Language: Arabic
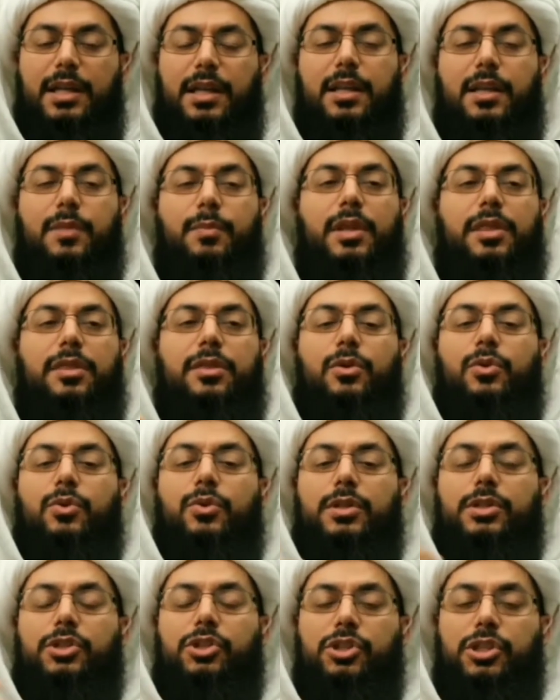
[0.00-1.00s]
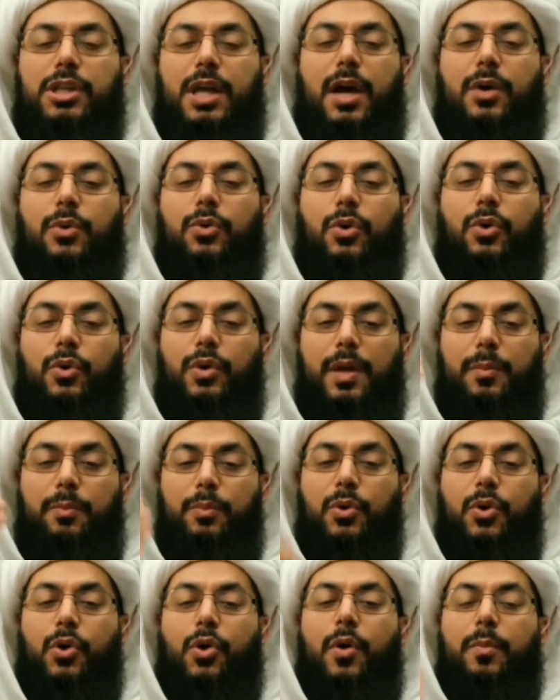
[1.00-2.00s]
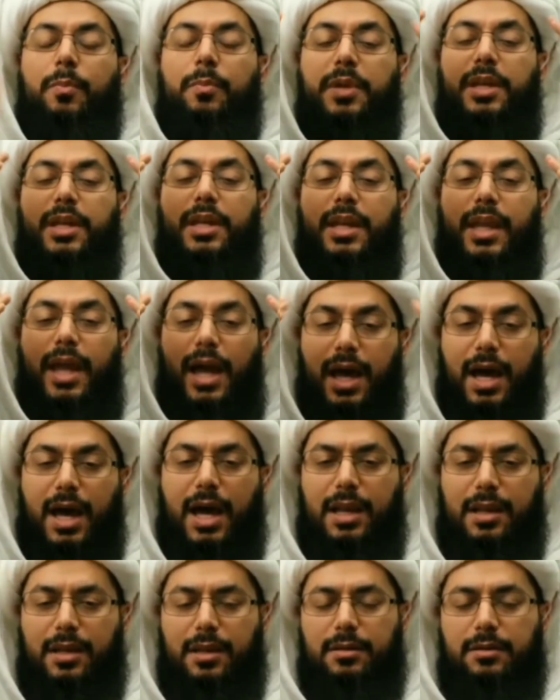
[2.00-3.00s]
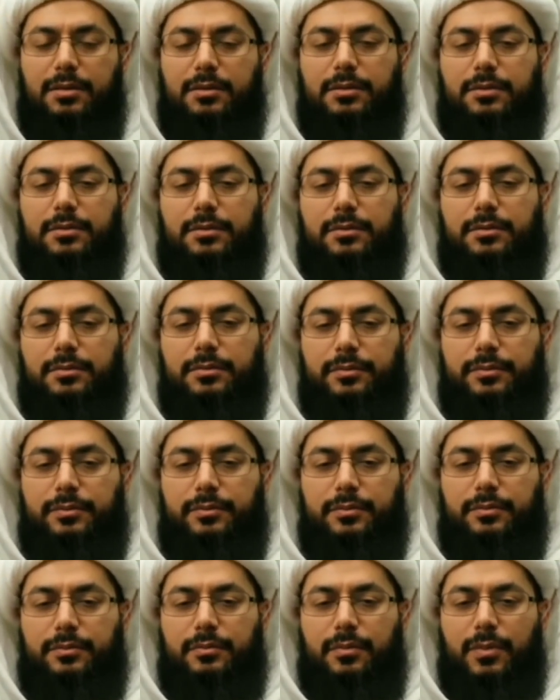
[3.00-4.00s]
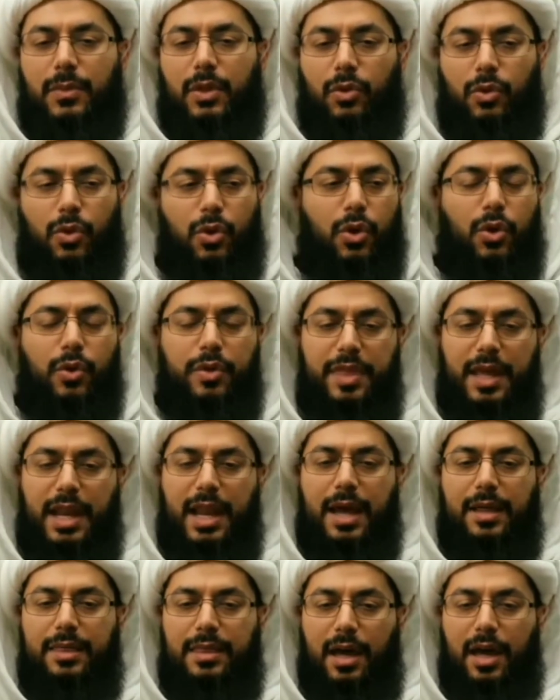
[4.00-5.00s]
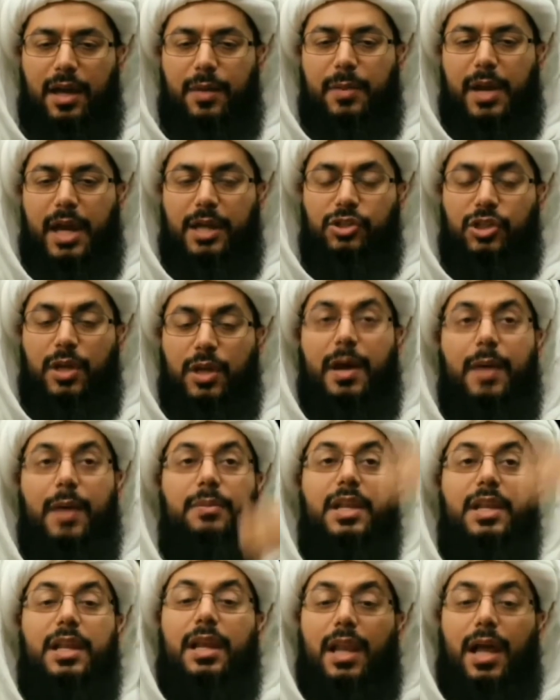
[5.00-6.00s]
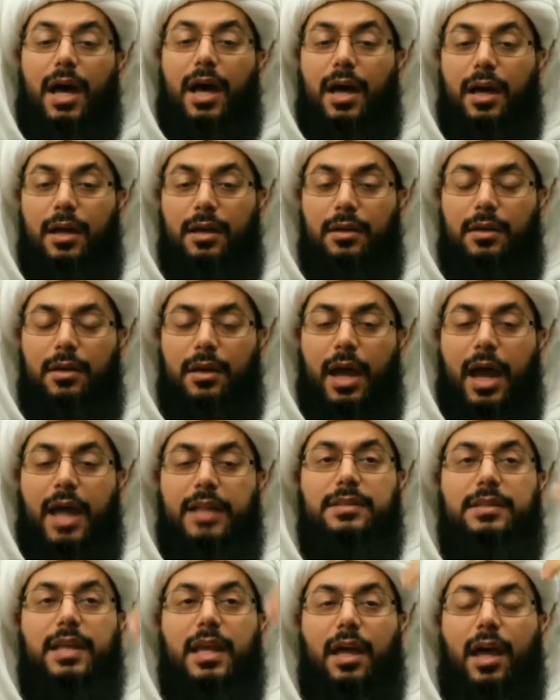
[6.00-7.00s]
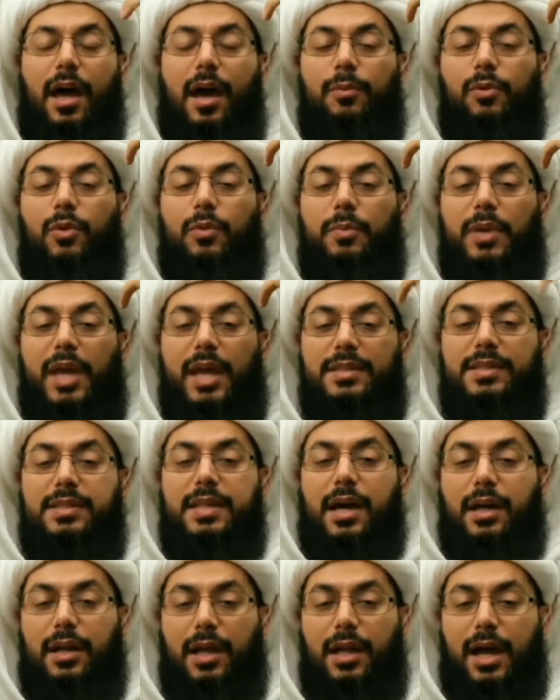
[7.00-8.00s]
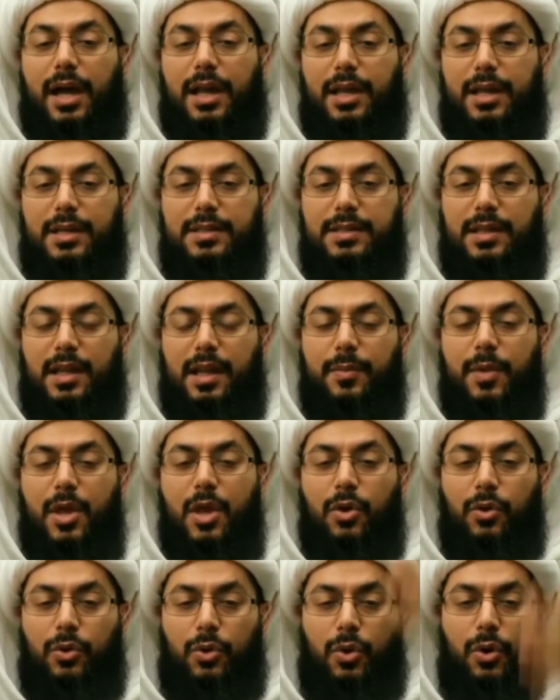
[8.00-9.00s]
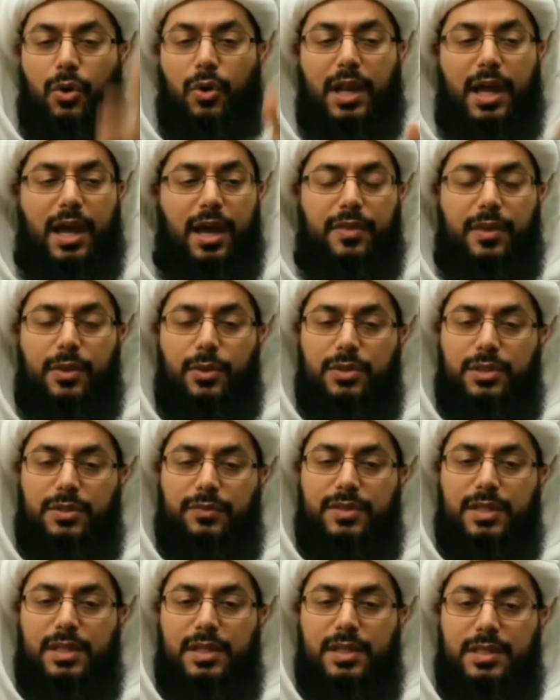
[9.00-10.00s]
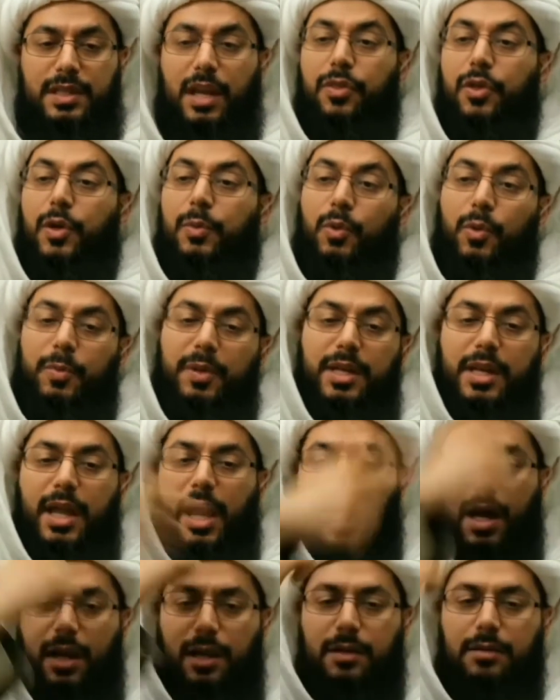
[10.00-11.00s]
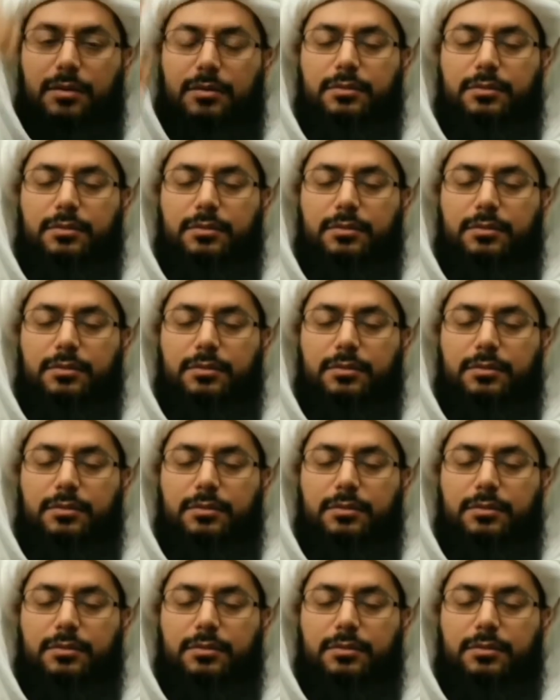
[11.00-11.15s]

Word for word: اللي يمثلون الشيعة روحوا ربوهم بالنعال روحوا ثلاثة أربعة شباب لله حتى يقابلون بها الزهراء عليه السلام روحوا لهذا يوسف زلزلة ضربوه بالنعال